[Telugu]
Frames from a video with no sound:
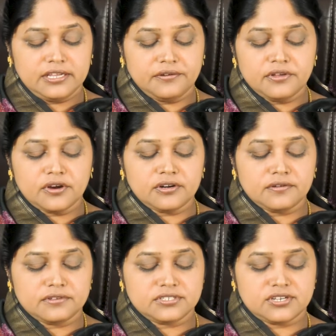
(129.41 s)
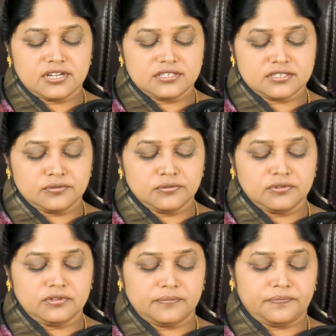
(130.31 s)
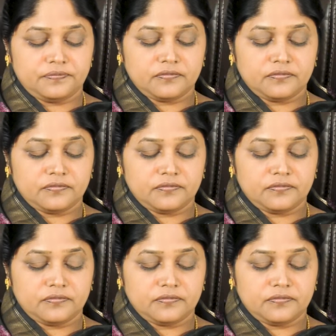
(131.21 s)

ఇరవై ఒకటో వచ్చినాన్ని చదువుకుందాం